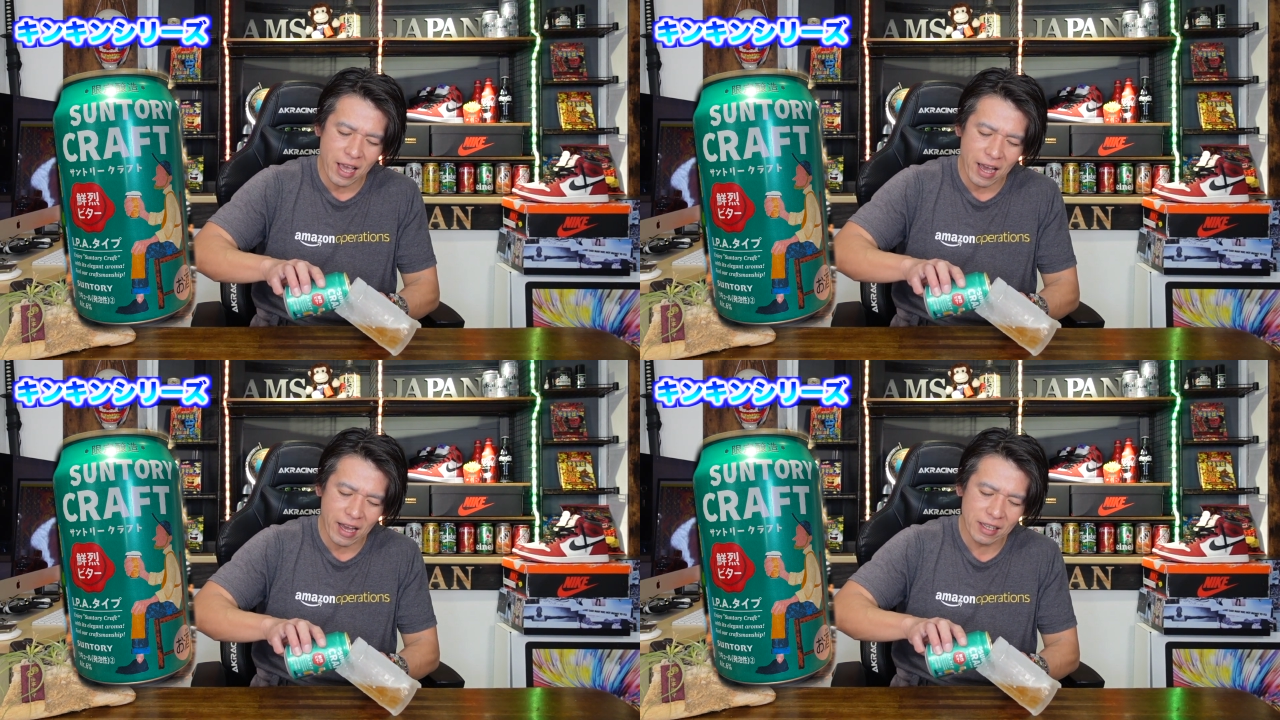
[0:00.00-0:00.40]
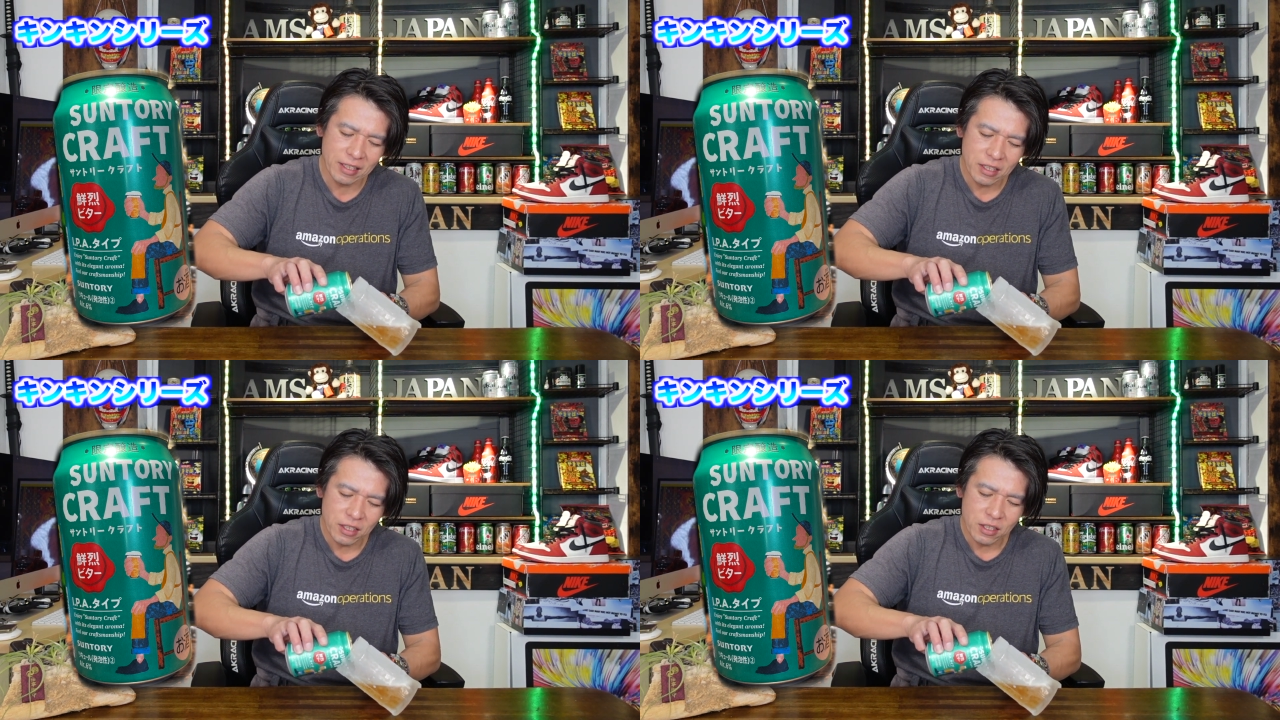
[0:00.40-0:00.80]
や
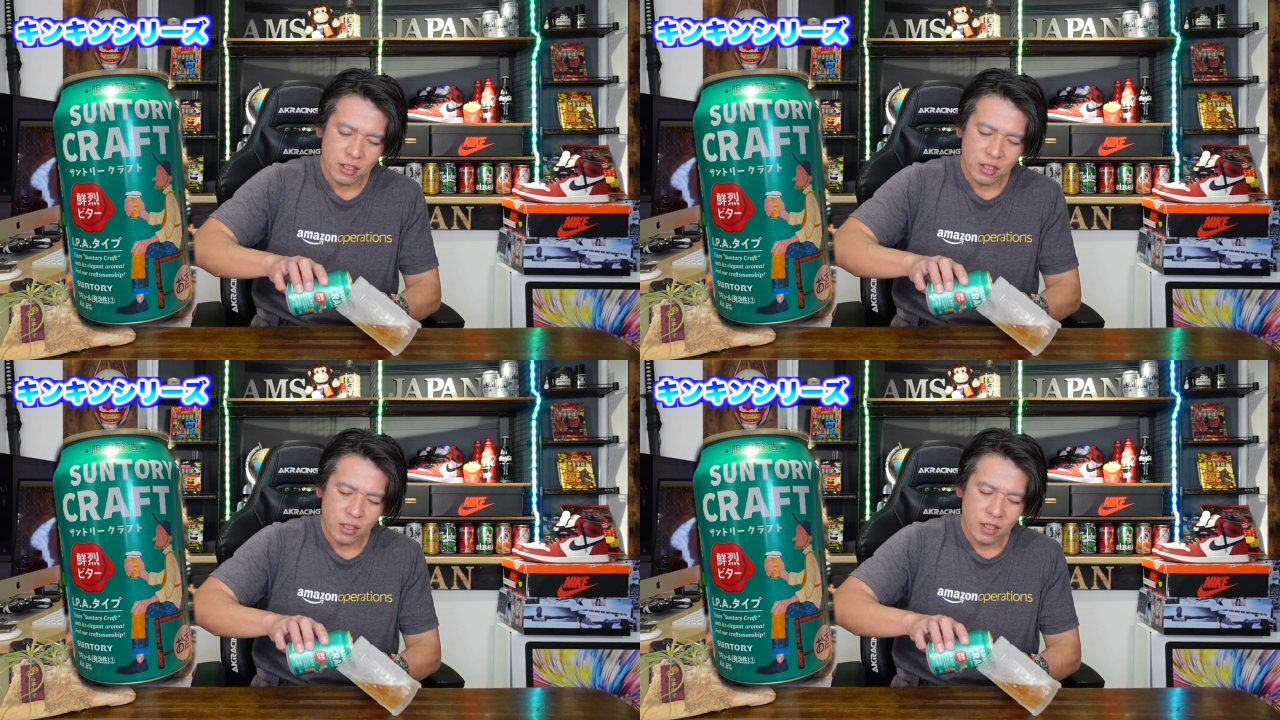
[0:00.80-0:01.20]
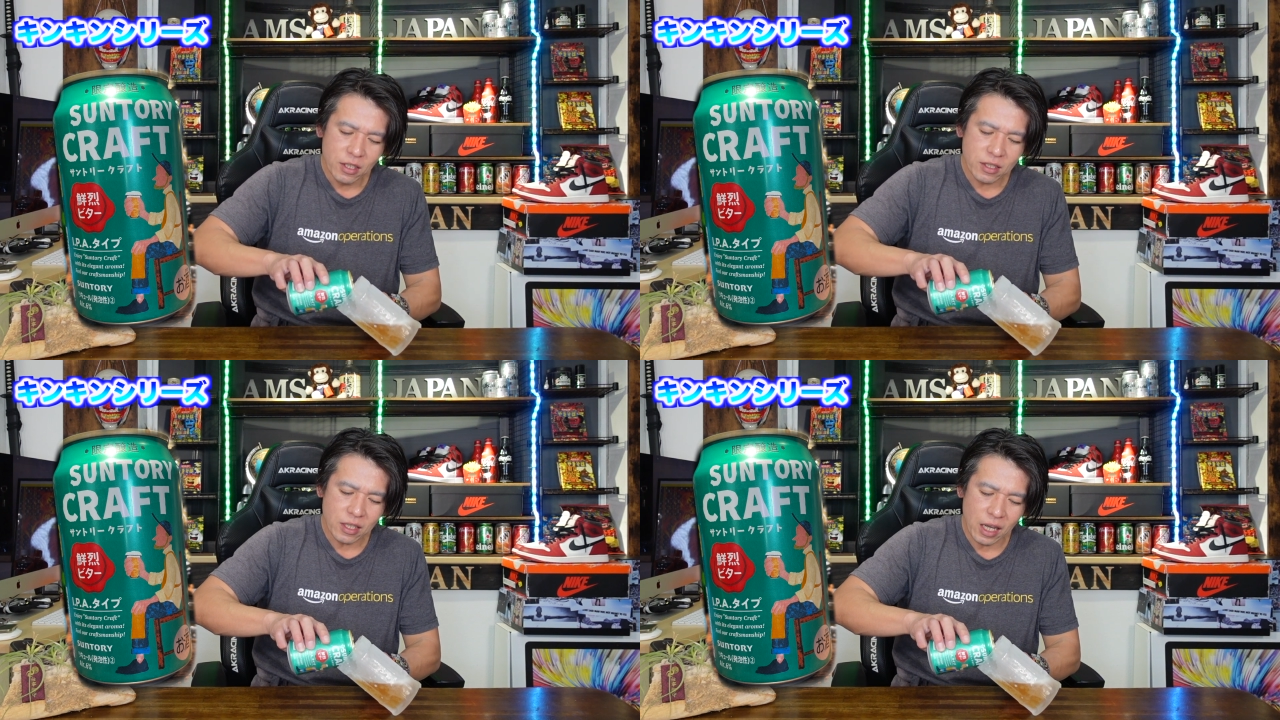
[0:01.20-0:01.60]

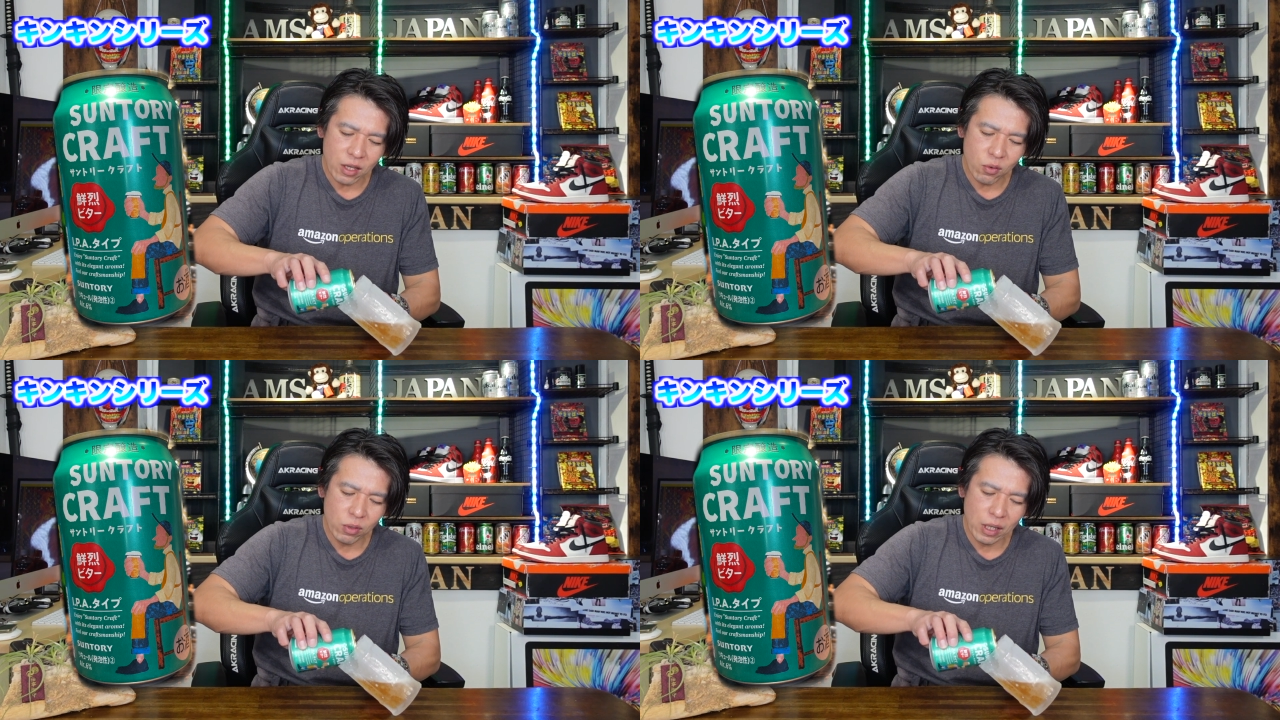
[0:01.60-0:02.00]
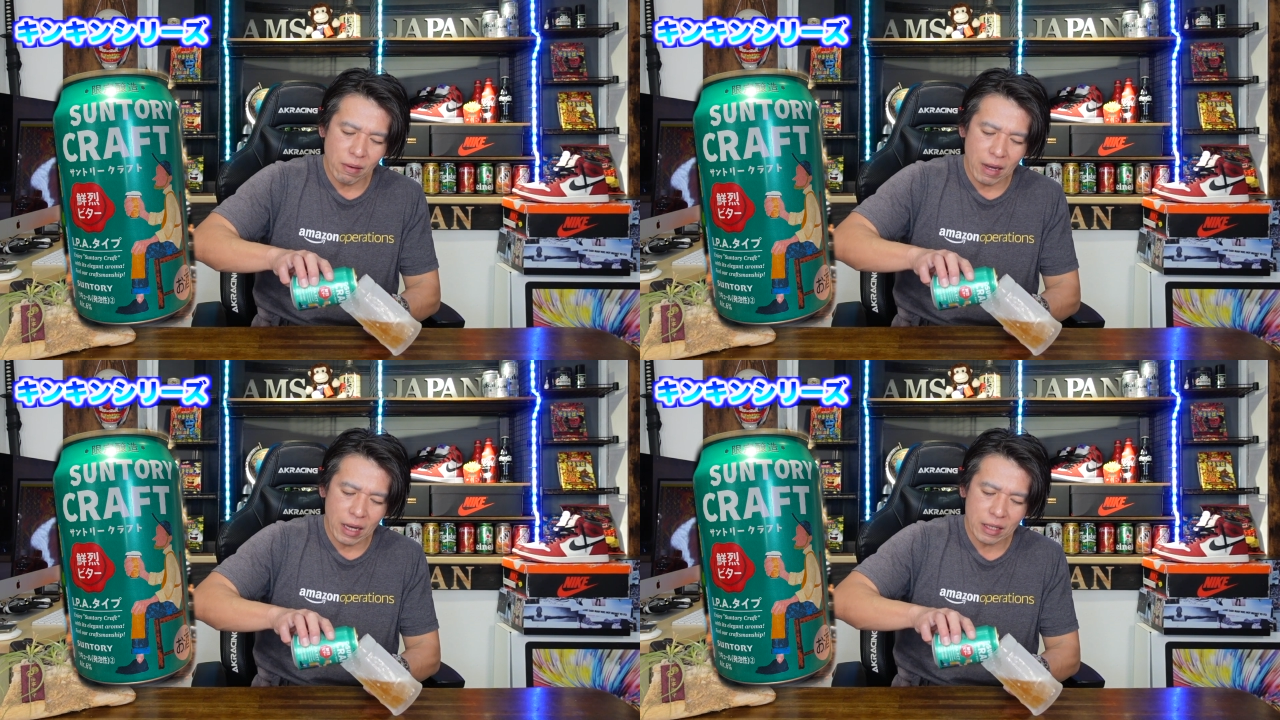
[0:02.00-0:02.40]
最高だわ